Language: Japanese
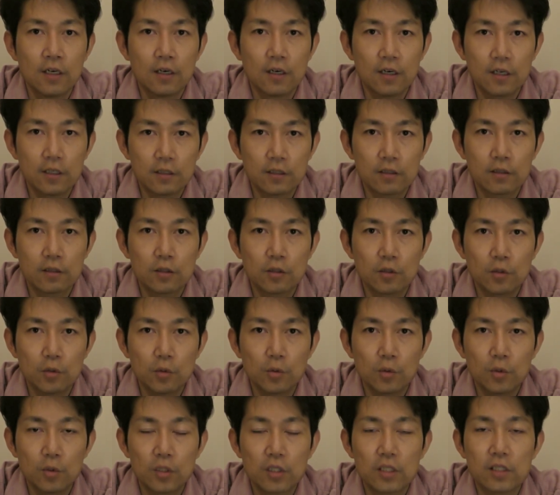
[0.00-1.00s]
はい、という
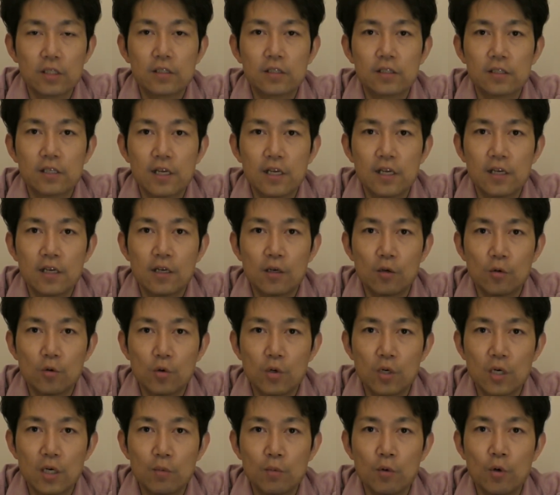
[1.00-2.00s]
ことでですね
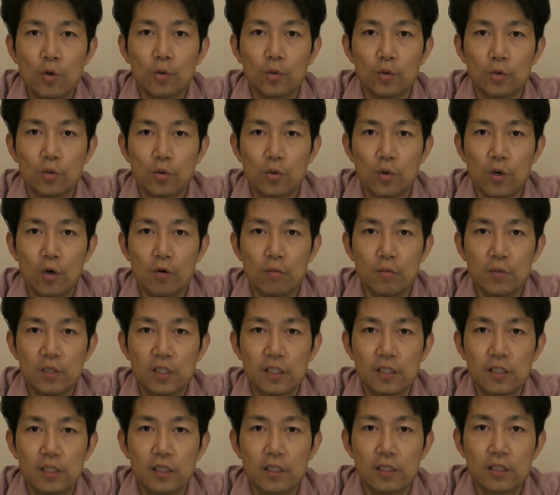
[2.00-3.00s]
今回も動画を見
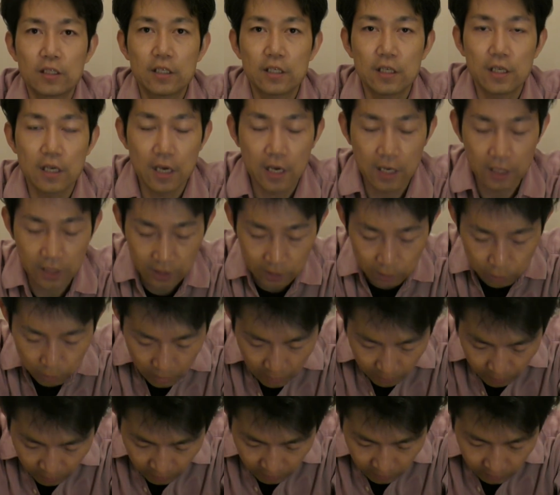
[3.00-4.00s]
ていただきありがとうご
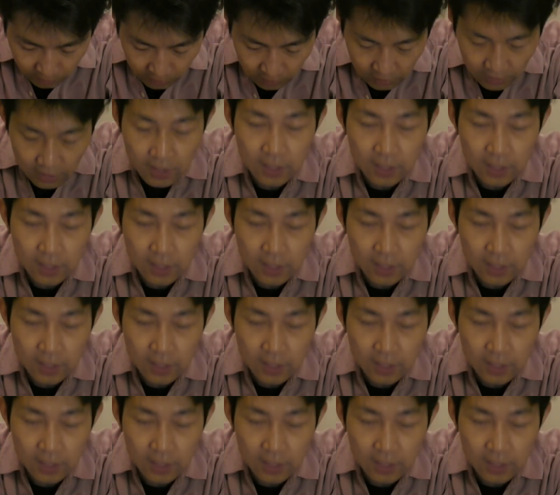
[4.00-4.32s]
ざいます。